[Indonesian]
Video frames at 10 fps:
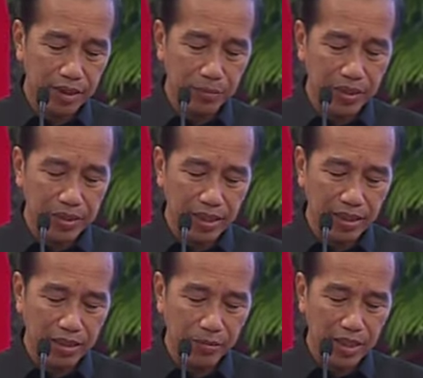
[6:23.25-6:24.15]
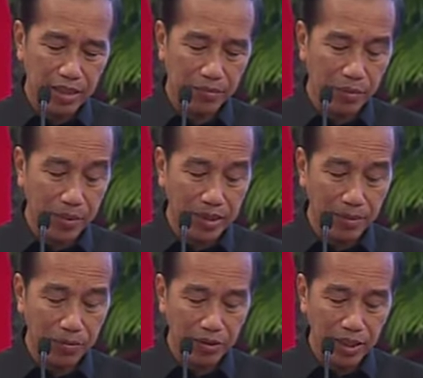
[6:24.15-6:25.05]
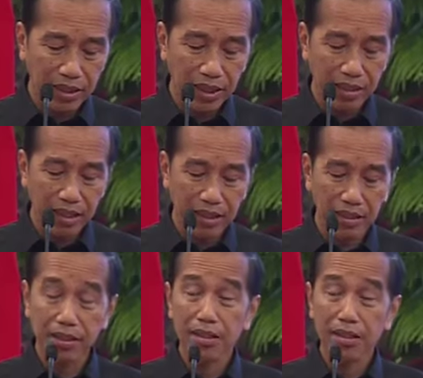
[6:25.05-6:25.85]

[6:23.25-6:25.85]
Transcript: kebijakan-kebijakan pemerintah pusat agar